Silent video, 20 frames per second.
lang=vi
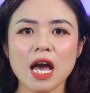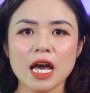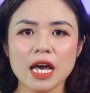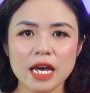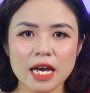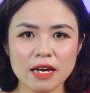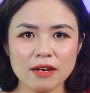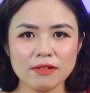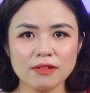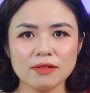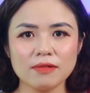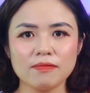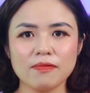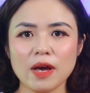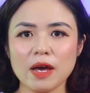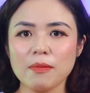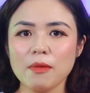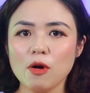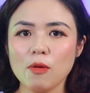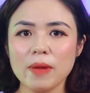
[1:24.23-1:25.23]
Hiện
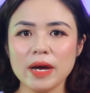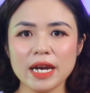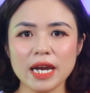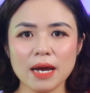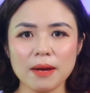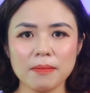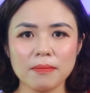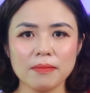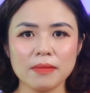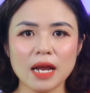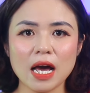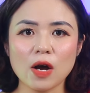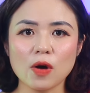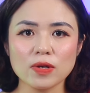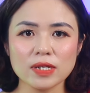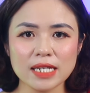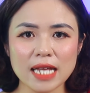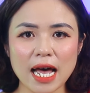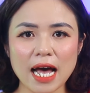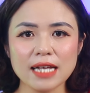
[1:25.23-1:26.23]
váy bầu bên em đang
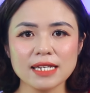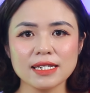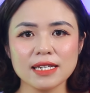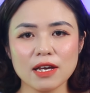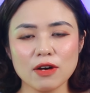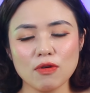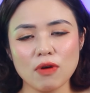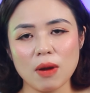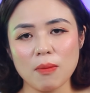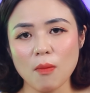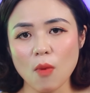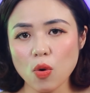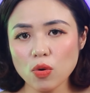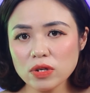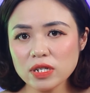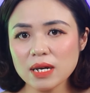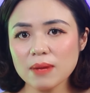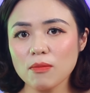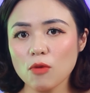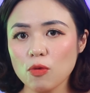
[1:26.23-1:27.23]
có giá sale là
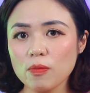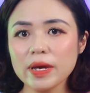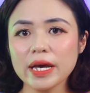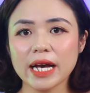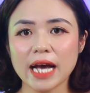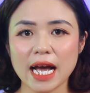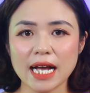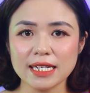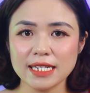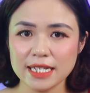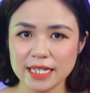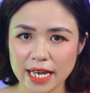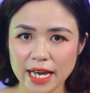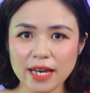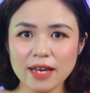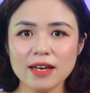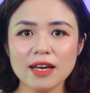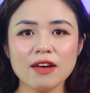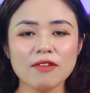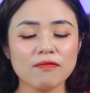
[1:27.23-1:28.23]
440k chị nhé,
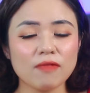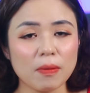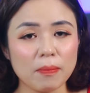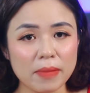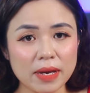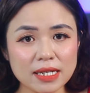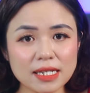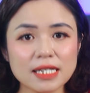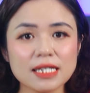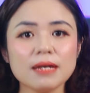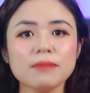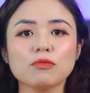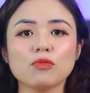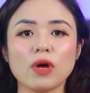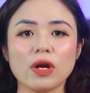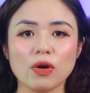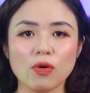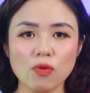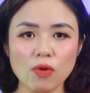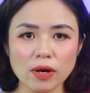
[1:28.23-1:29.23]
và miễn ship
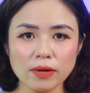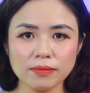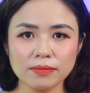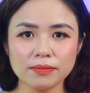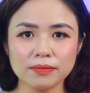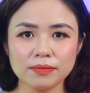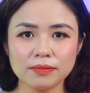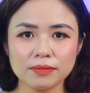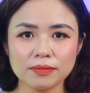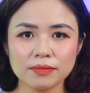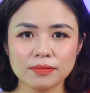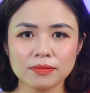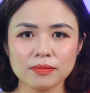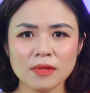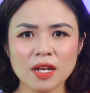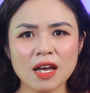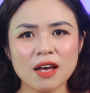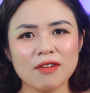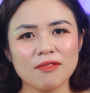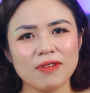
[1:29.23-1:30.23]
toàn quốc.
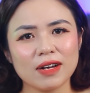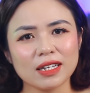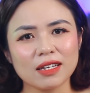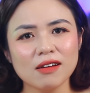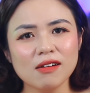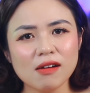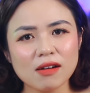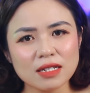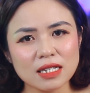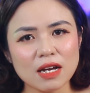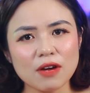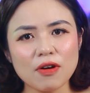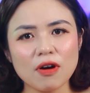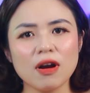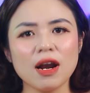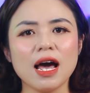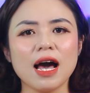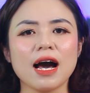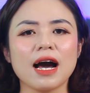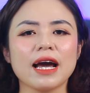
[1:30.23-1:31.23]
Và thường sau
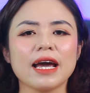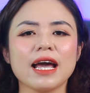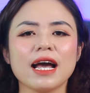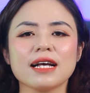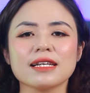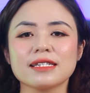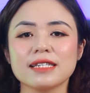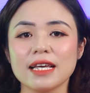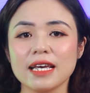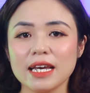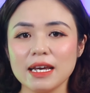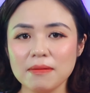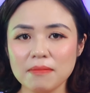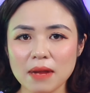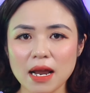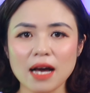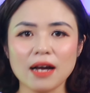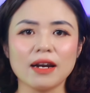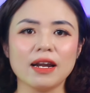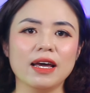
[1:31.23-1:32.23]
đó là khách hàng sẽ im
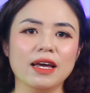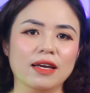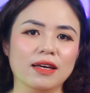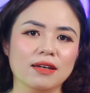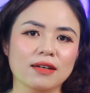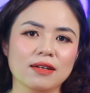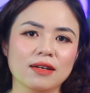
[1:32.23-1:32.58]
lặng này.